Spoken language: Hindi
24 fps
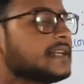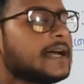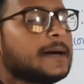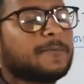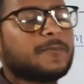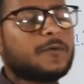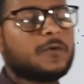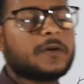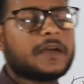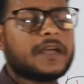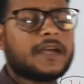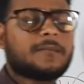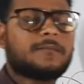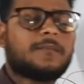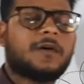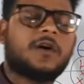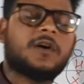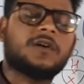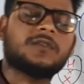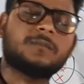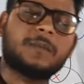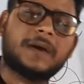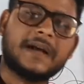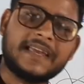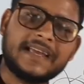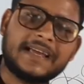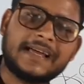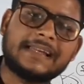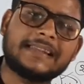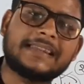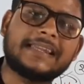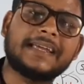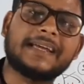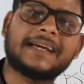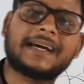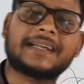आप लोग एक बहुत बड़ी
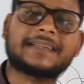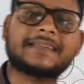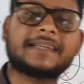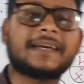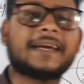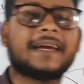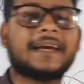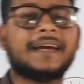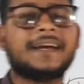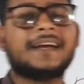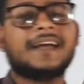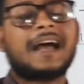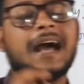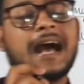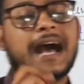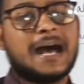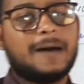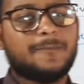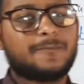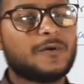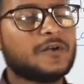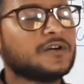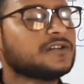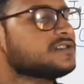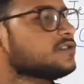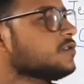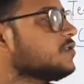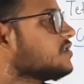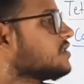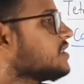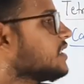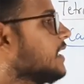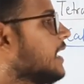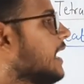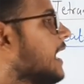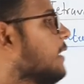गलती करते हैं आप लोग
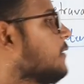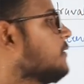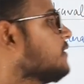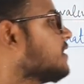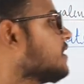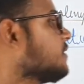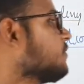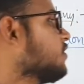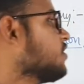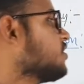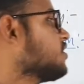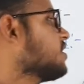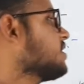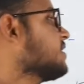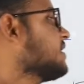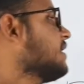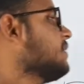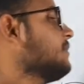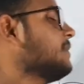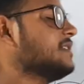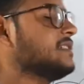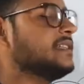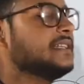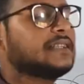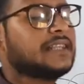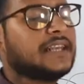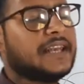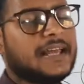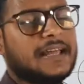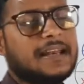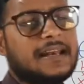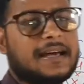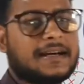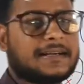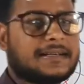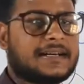सोचते हैं आउटर मोस्ट सेल में जितने
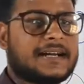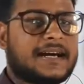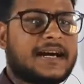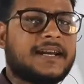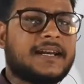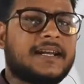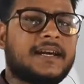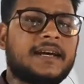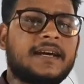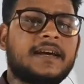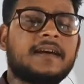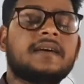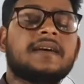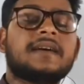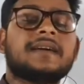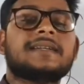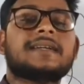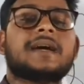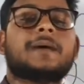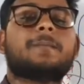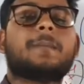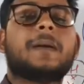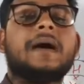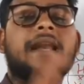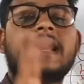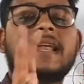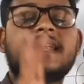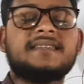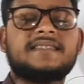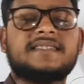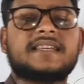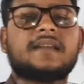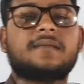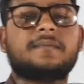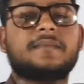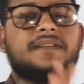इलेक्ट्रॉन हैं या
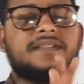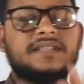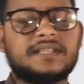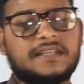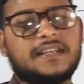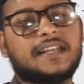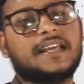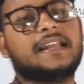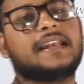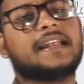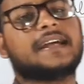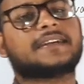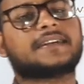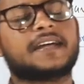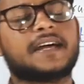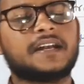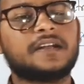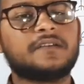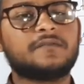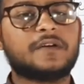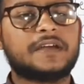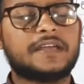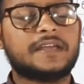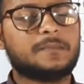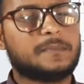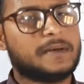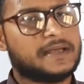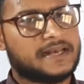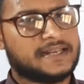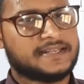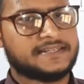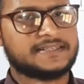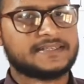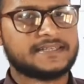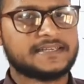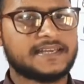बैलेंस सेल में जितने इलेक्ट्रॉन हैं वही
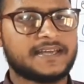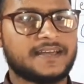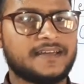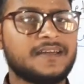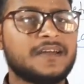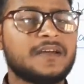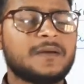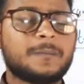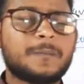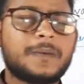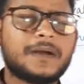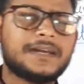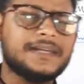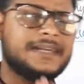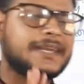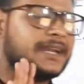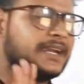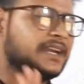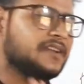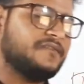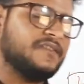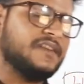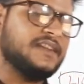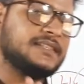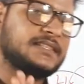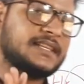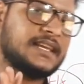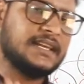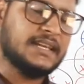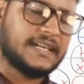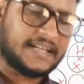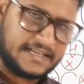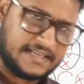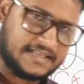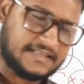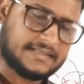बैलेंसी है बट ये
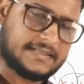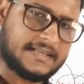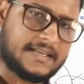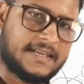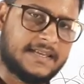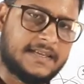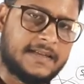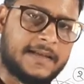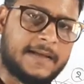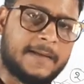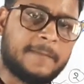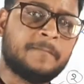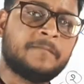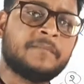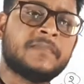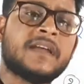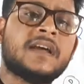डिफिनीसन नहीं सही है